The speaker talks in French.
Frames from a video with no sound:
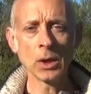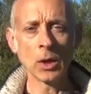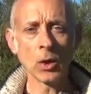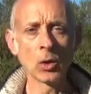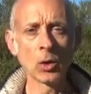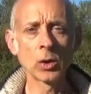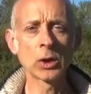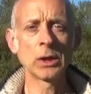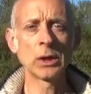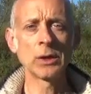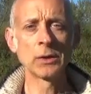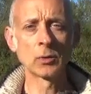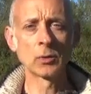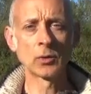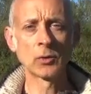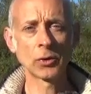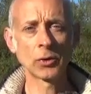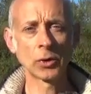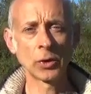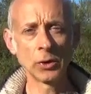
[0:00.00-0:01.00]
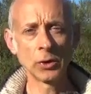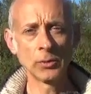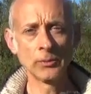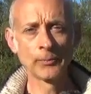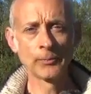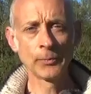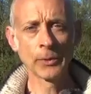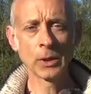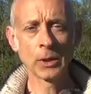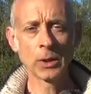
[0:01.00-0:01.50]
ancrée dans le sol,
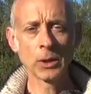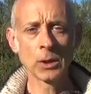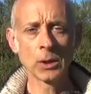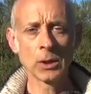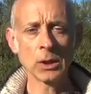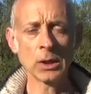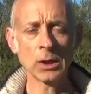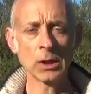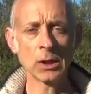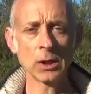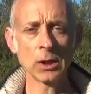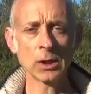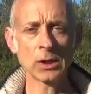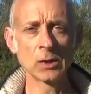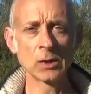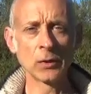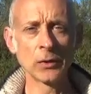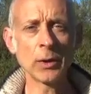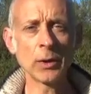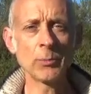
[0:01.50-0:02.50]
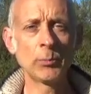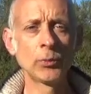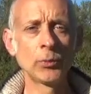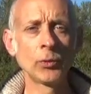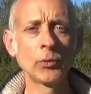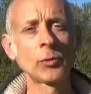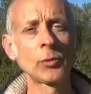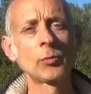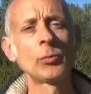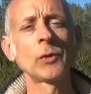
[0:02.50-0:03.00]
et qui en
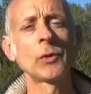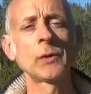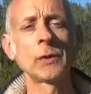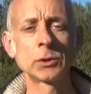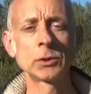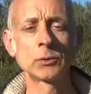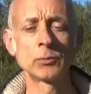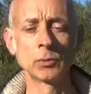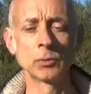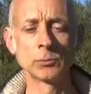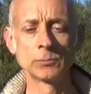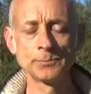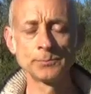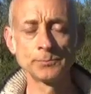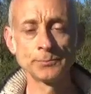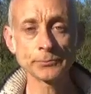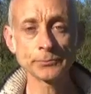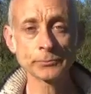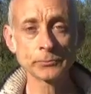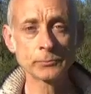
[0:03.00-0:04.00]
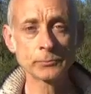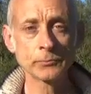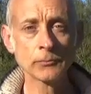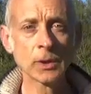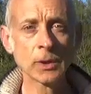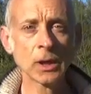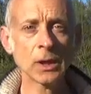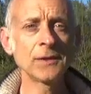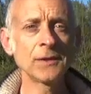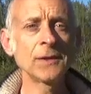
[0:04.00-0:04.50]
impose pour ses chevaux.
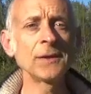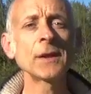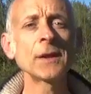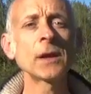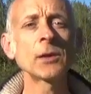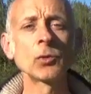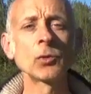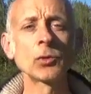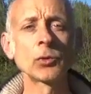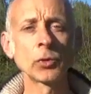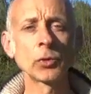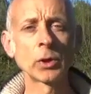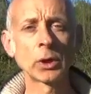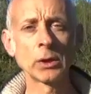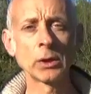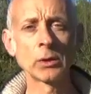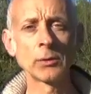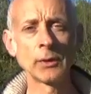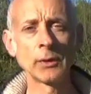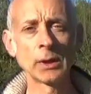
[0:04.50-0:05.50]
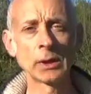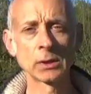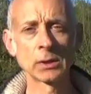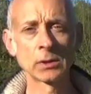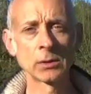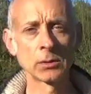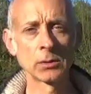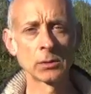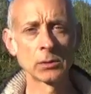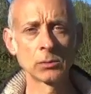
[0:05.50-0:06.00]
Et c'est ça son secret en fait.
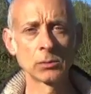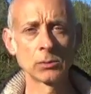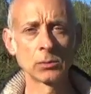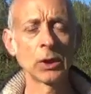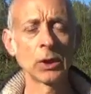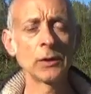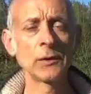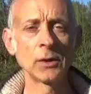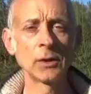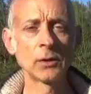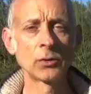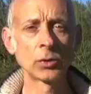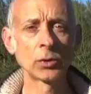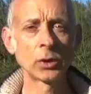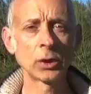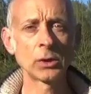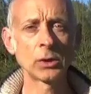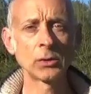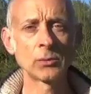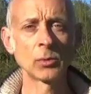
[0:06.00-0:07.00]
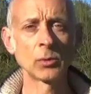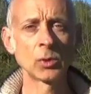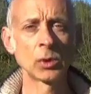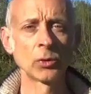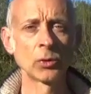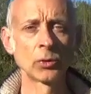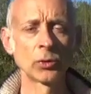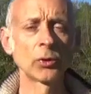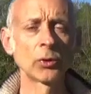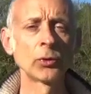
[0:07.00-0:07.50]
L'un de ses secrets,
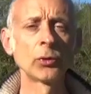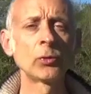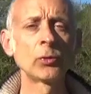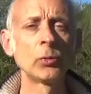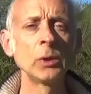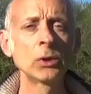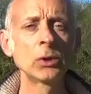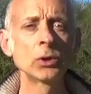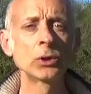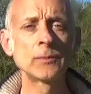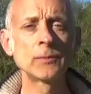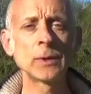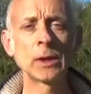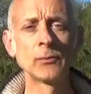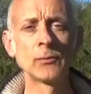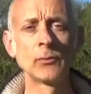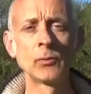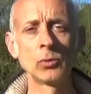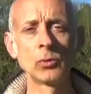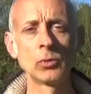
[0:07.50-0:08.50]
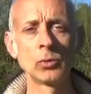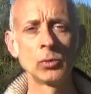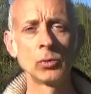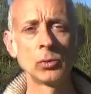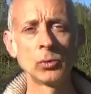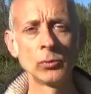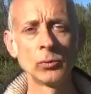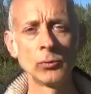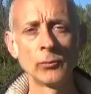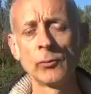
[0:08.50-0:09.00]
en dehors de celui que je viens de vous,
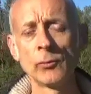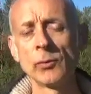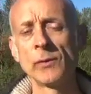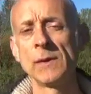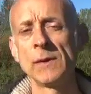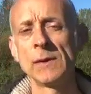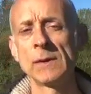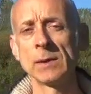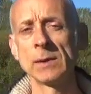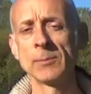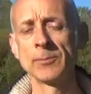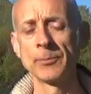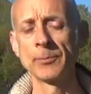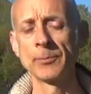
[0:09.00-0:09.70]
vous citer.